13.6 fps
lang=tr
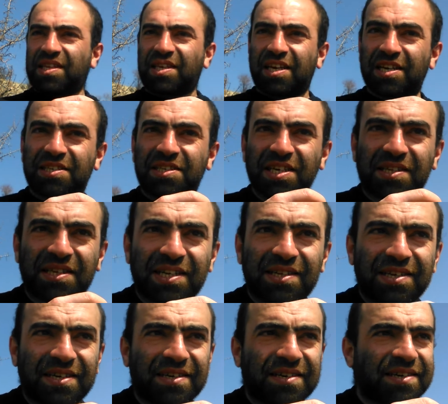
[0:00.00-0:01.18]
gerçekten
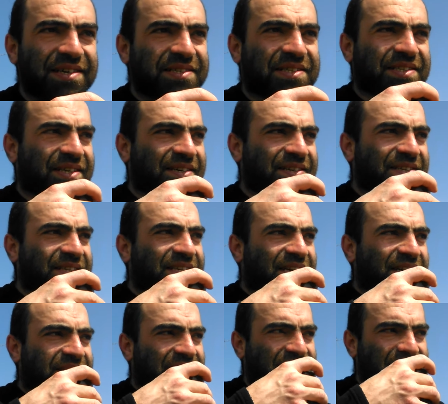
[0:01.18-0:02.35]
e, sıkıntı
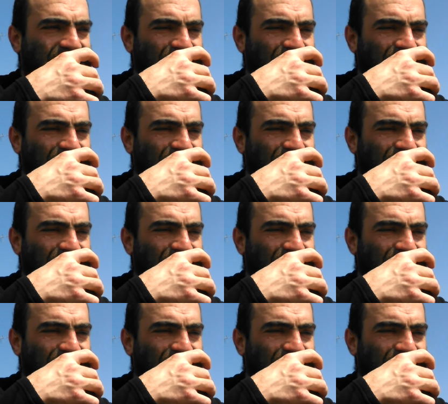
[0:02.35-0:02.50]
yani.